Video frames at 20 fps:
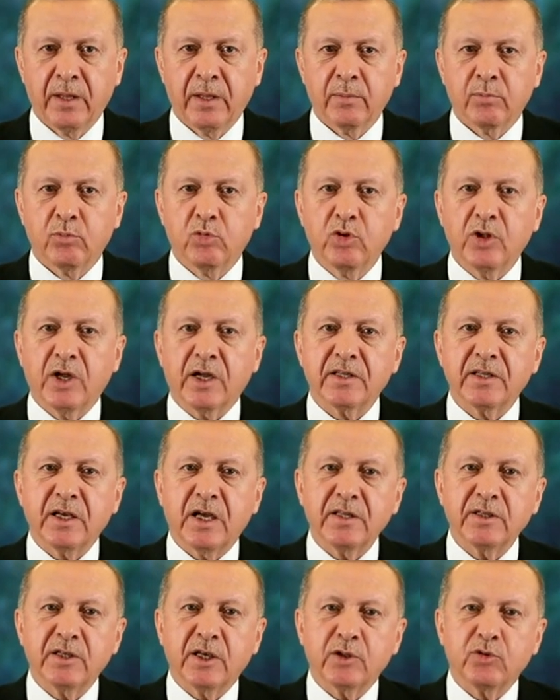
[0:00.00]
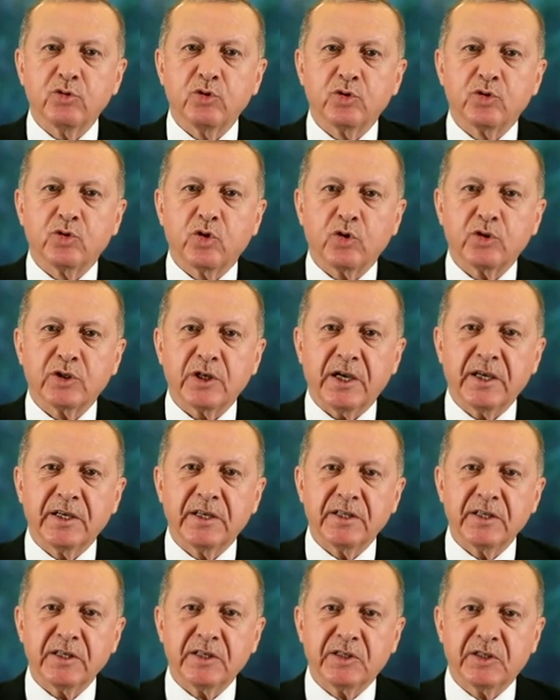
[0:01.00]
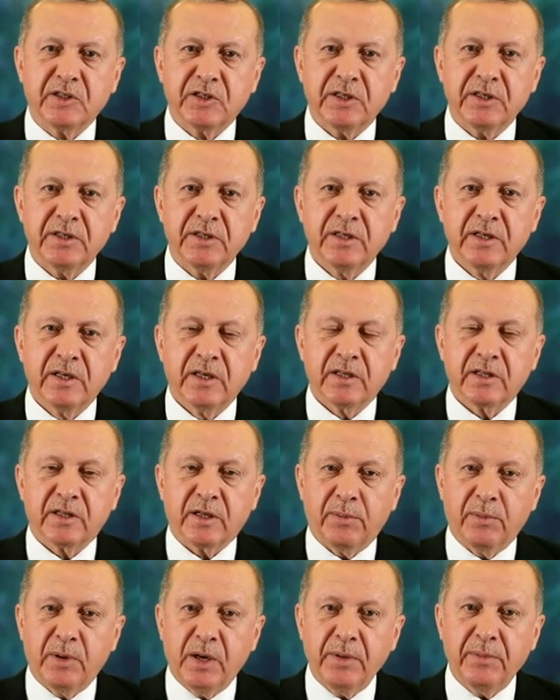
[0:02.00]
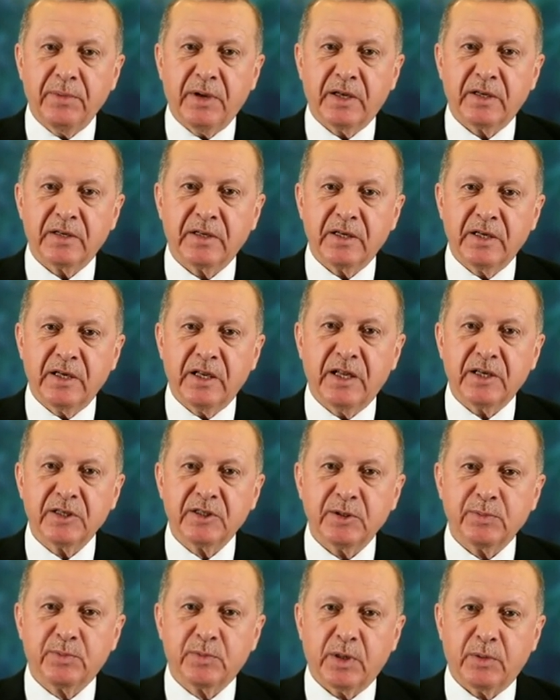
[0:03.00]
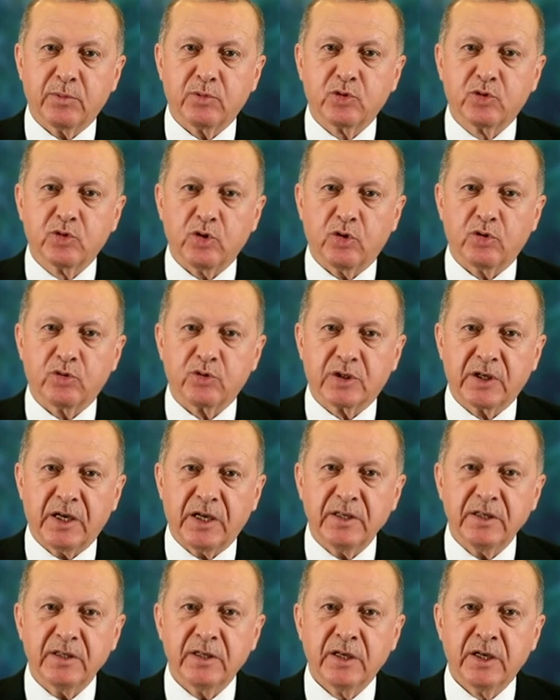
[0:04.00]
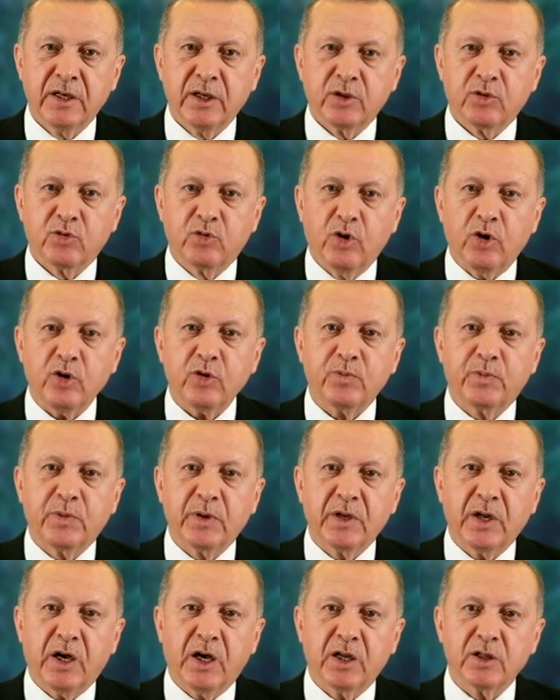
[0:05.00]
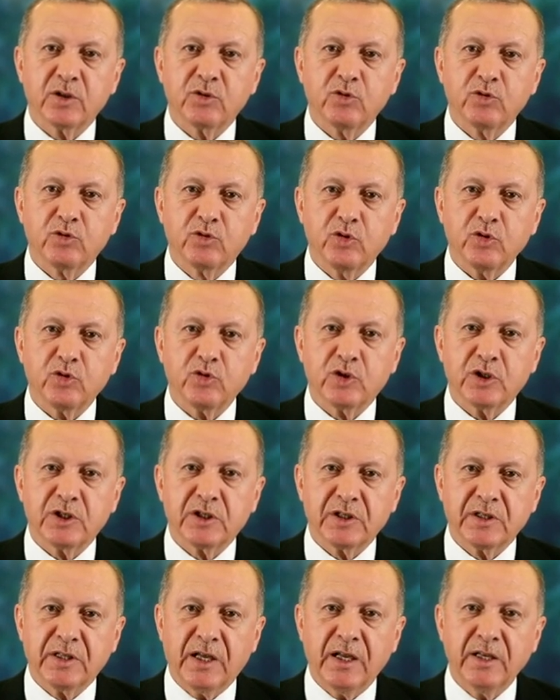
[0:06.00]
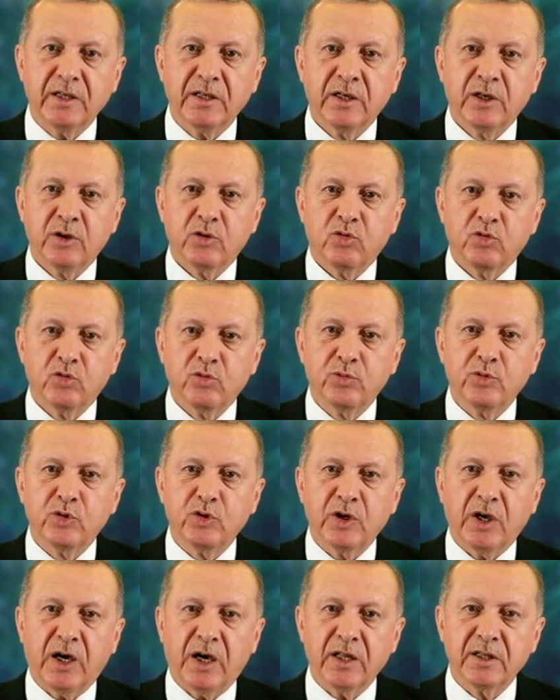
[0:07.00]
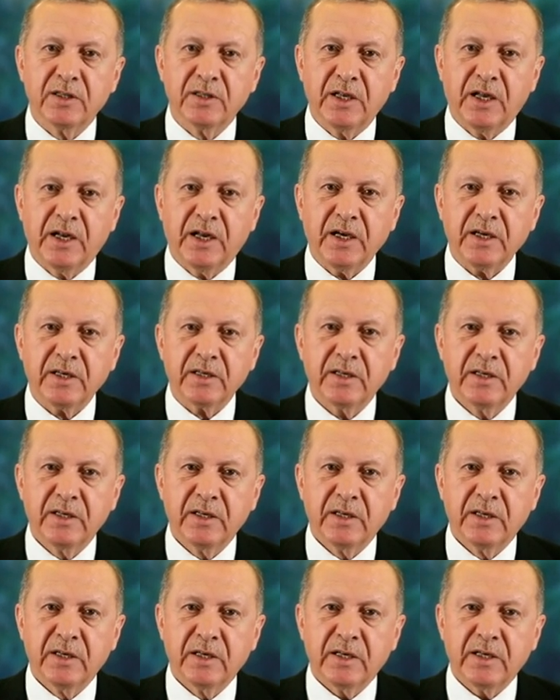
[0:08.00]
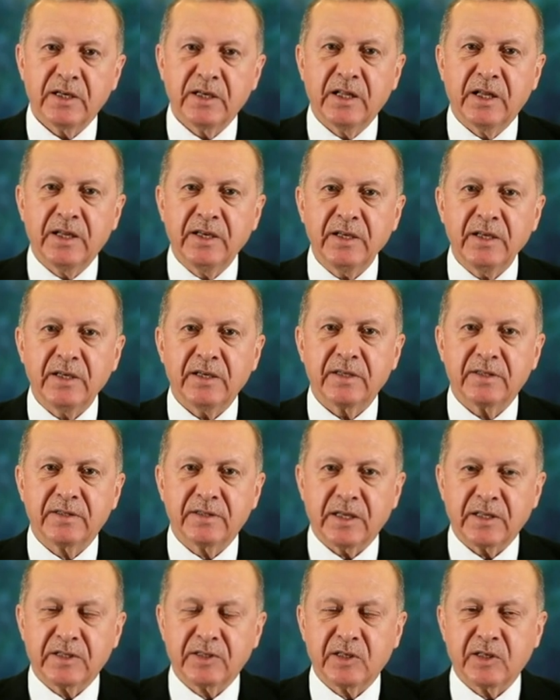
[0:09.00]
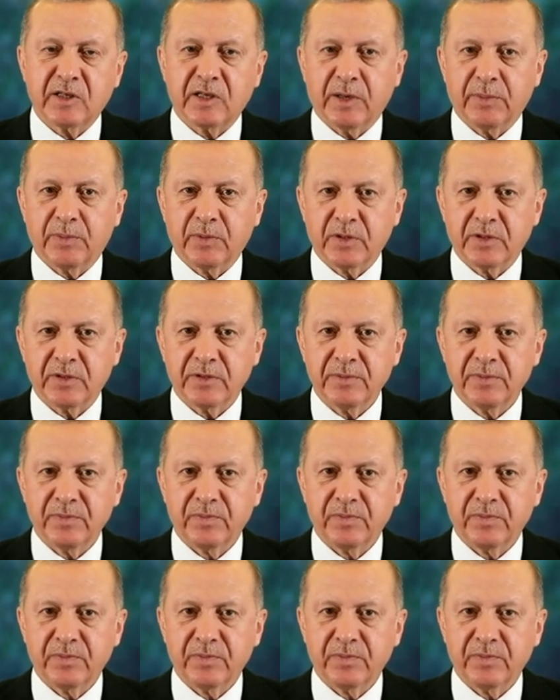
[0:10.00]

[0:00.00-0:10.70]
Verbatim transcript: Bunlardan 797 kişi tamamen iyileşip taburcu olurken 4603 kişiden numune alınarak ileri tetkik yapıldı.